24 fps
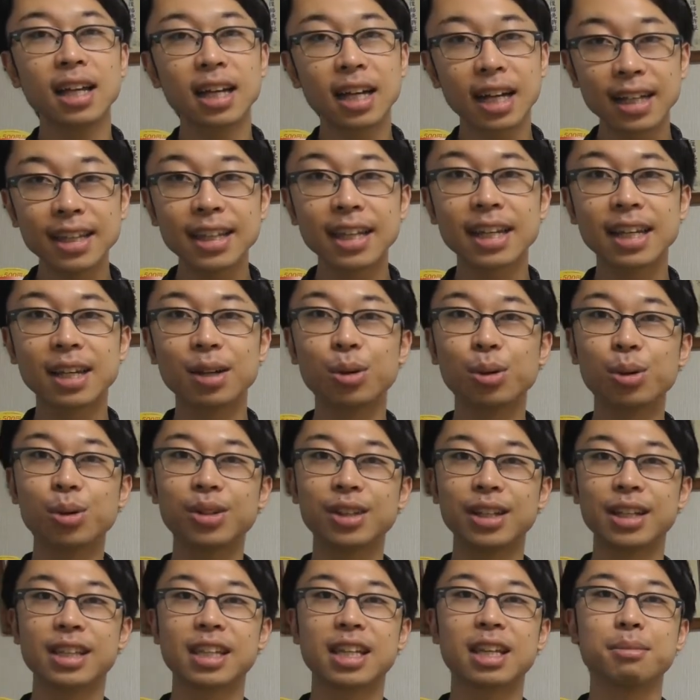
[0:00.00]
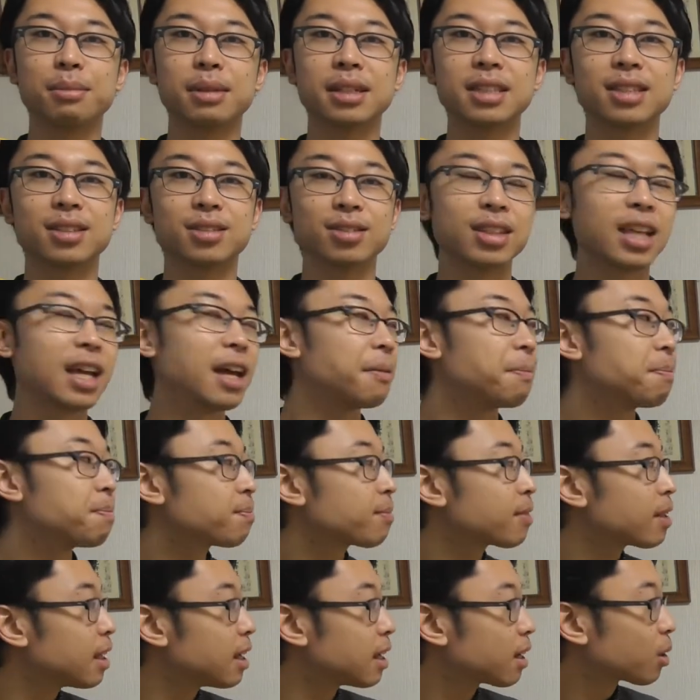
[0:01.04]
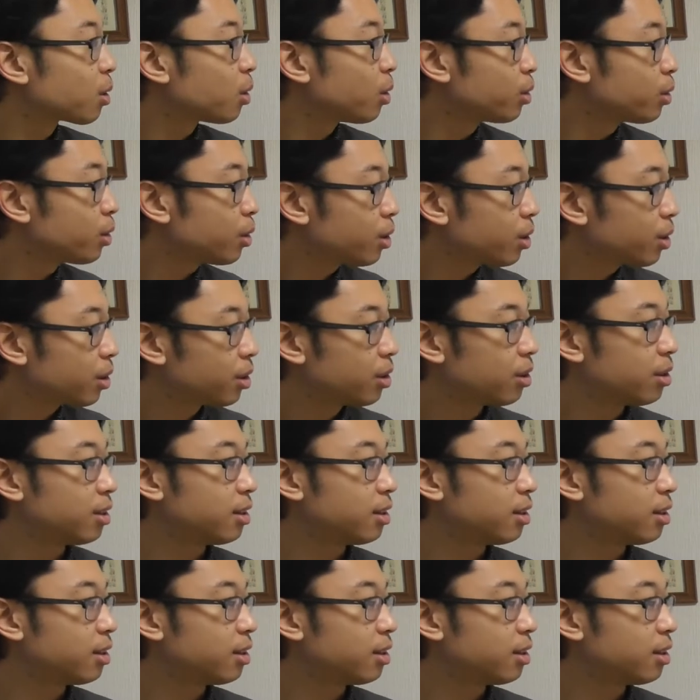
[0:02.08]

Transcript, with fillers: かなり多くなってきますのでこの、